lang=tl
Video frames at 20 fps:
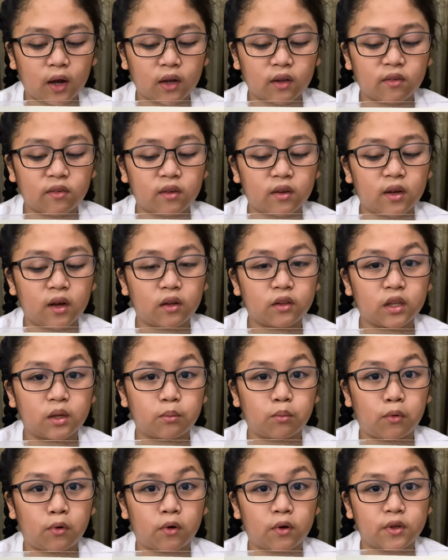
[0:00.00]
Ang siga ni
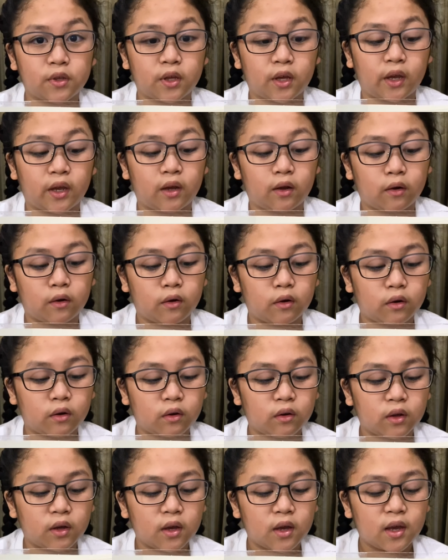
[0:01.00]
Boying.
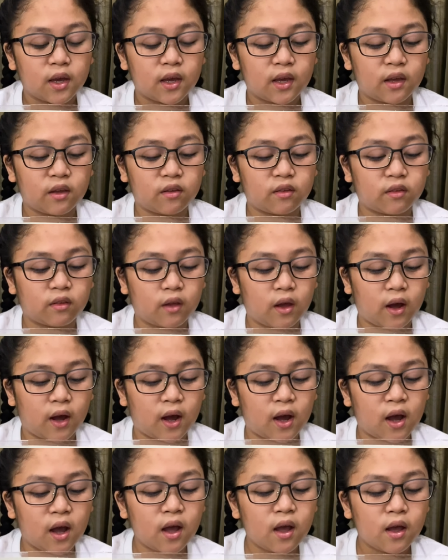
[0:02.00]

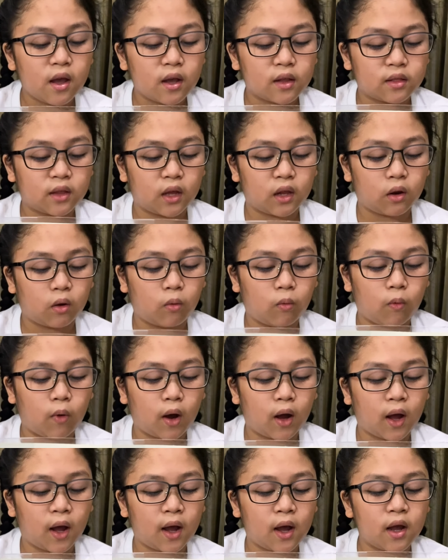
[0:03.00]
Isa,
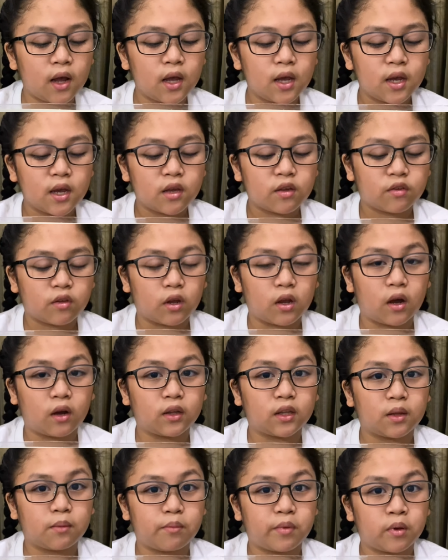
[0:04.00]
dalawa, siga
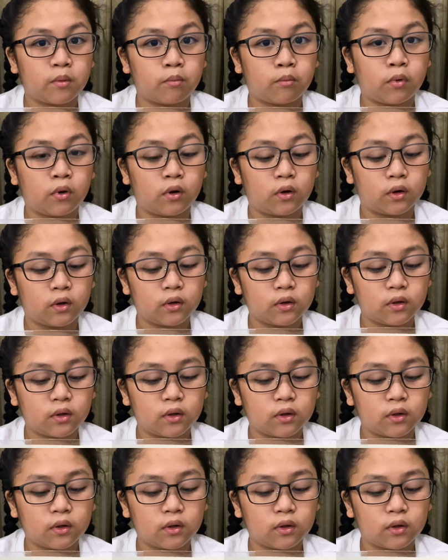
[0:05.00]
ni Bimbo.